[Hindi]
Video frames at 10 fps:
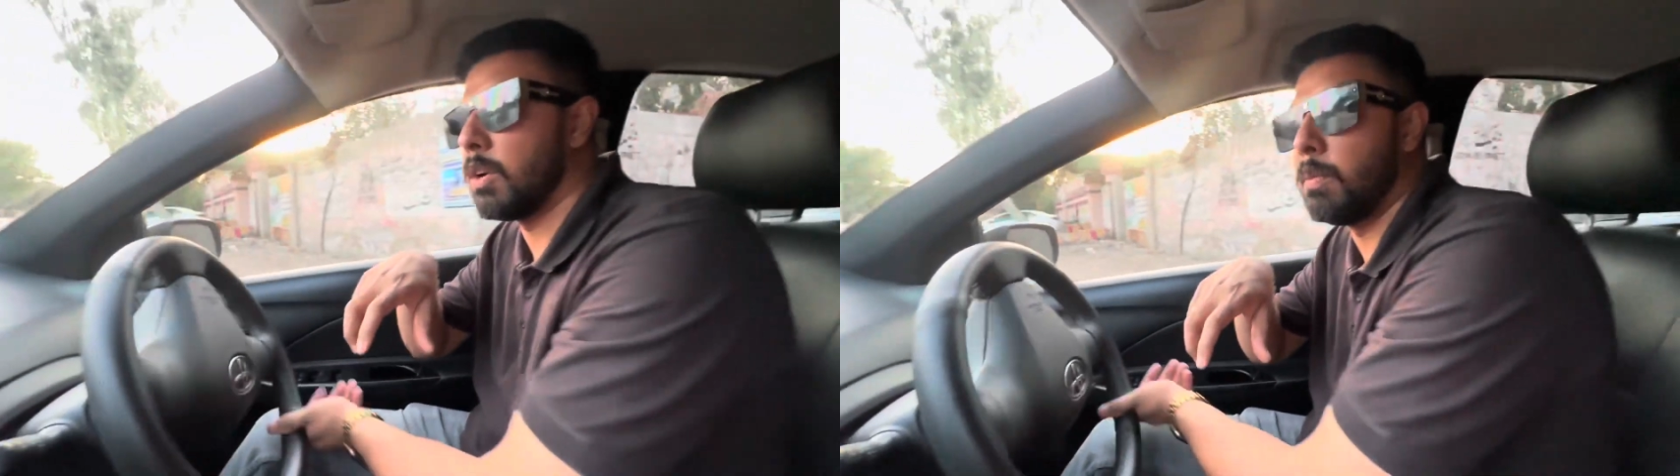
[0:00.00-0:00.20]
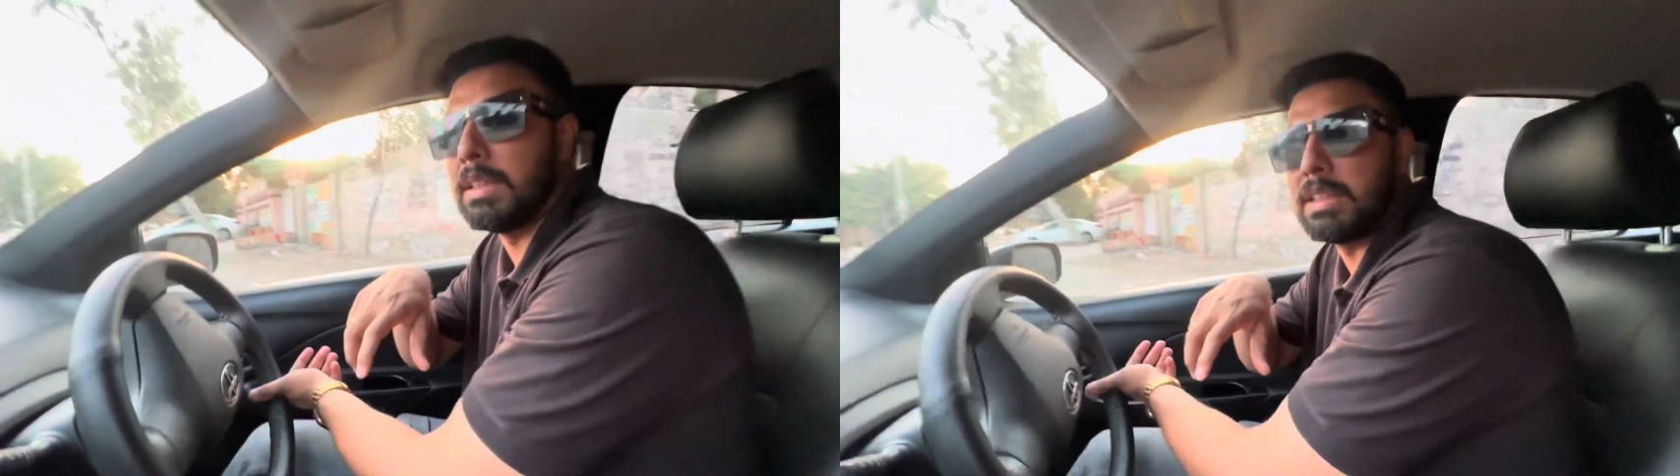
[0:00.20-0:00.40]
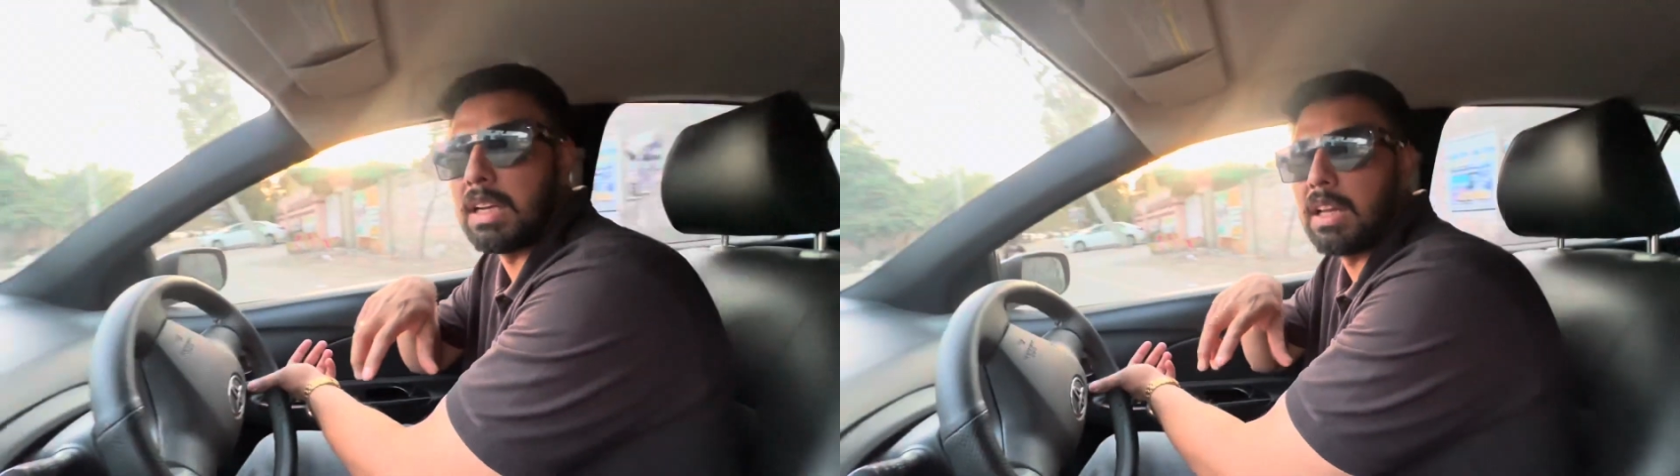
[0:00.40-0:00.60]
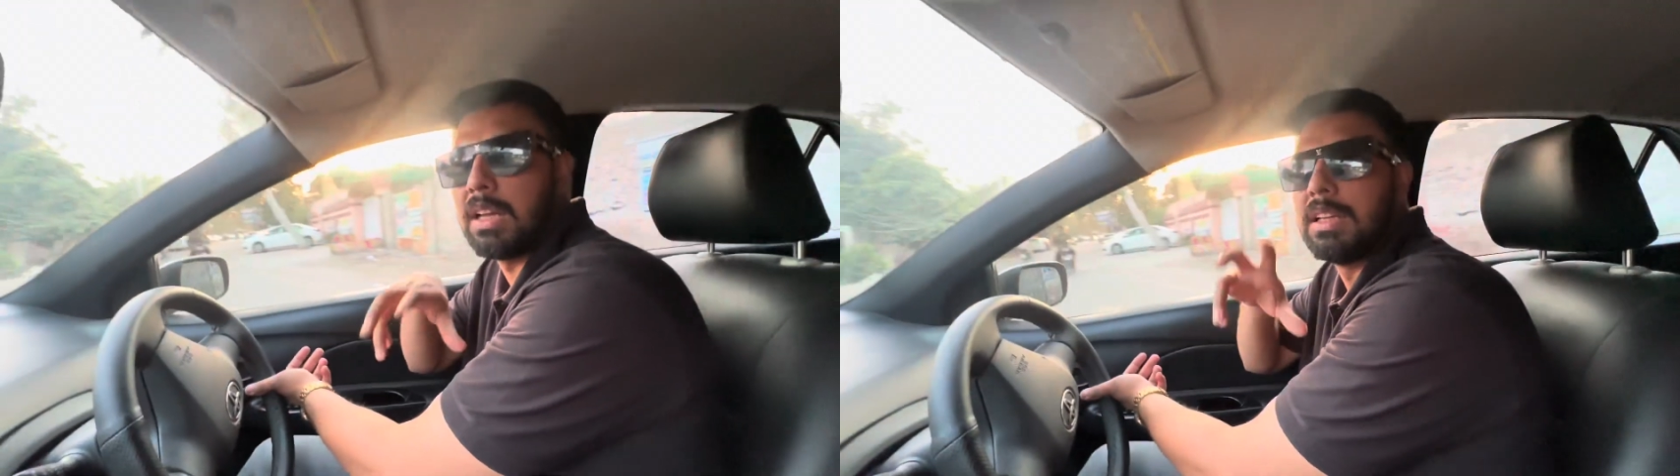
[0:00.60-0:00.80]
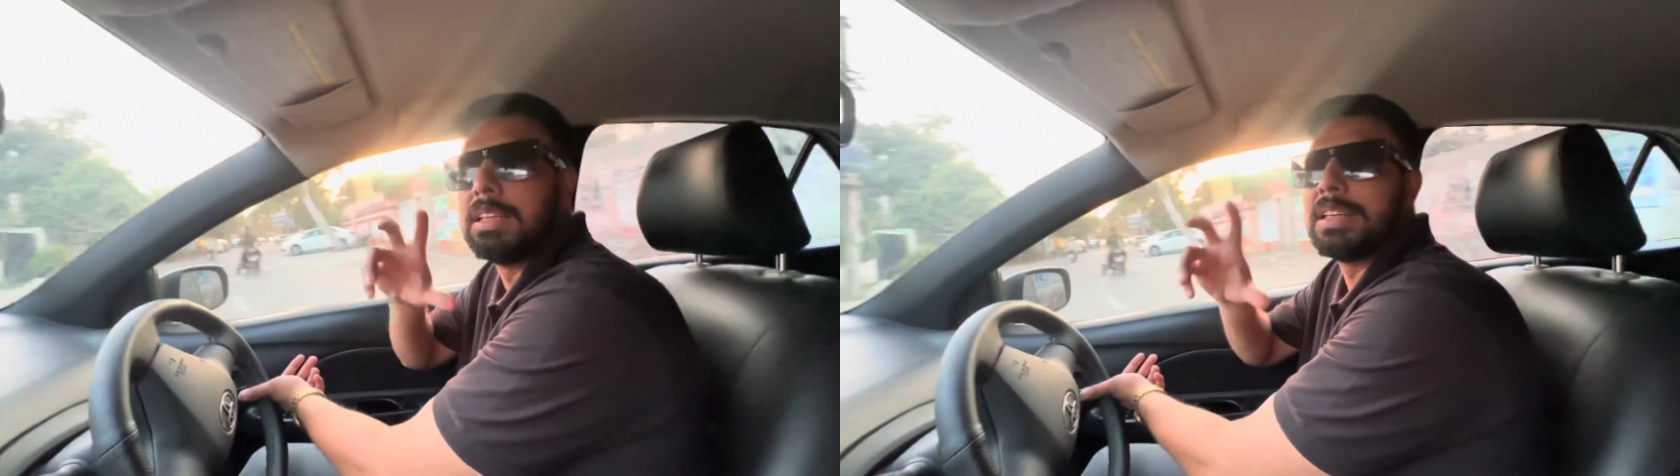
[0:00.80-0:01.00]
रहा हूँ
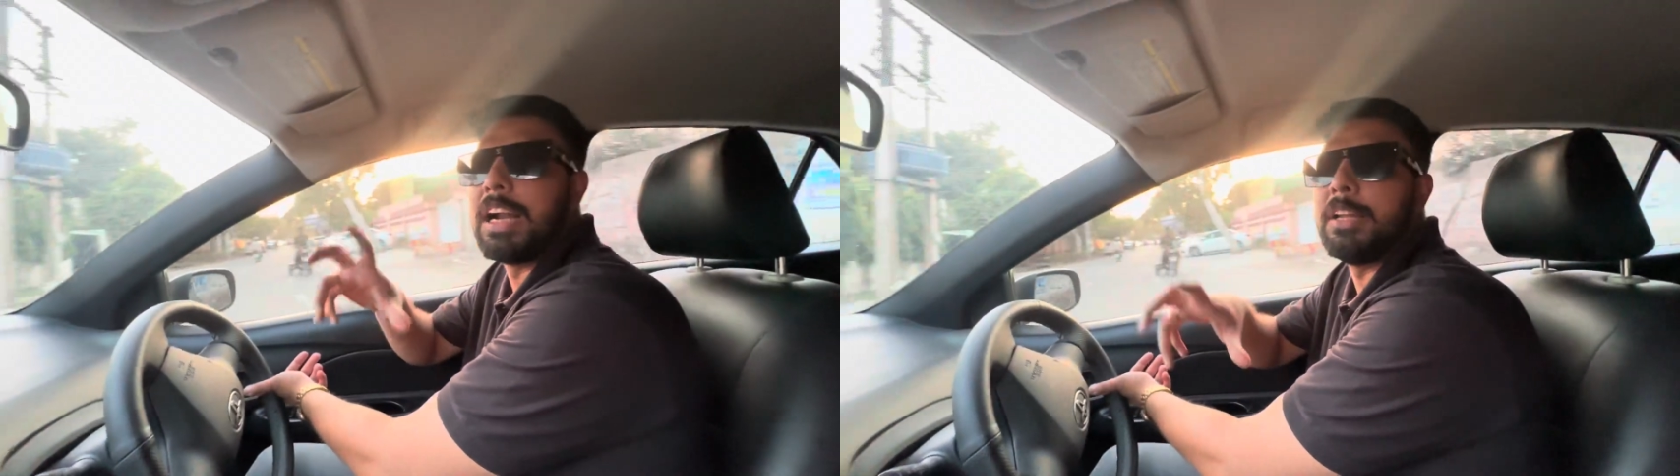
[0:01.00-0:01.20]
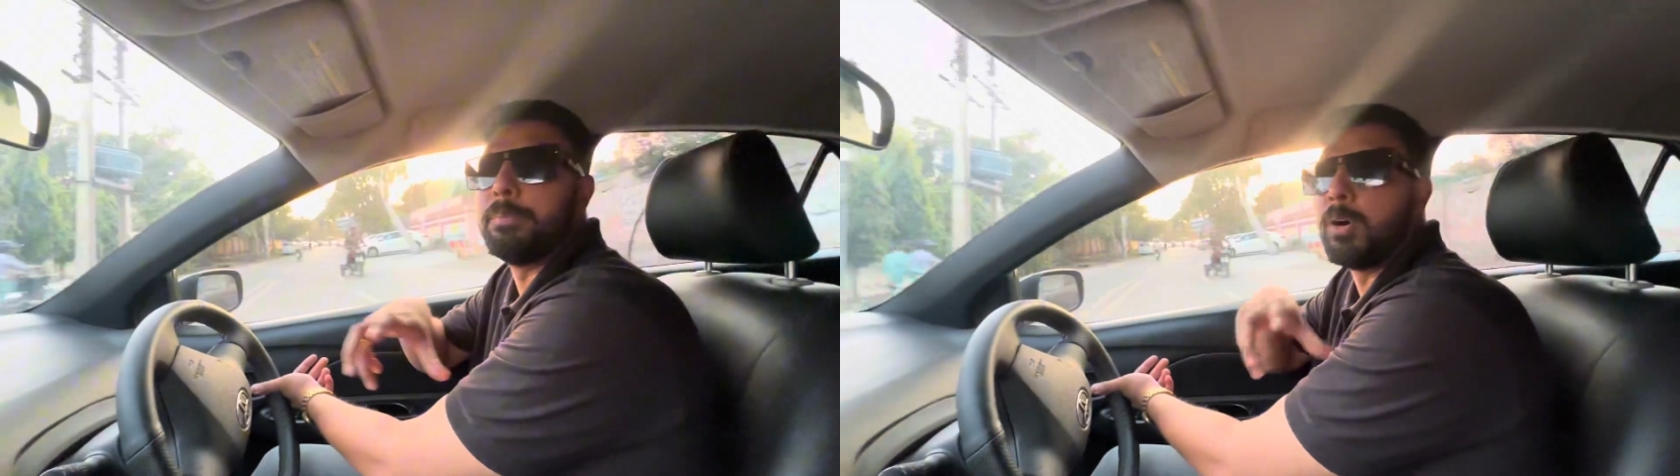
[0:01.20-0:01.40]
माशाल्लाह गाड़ी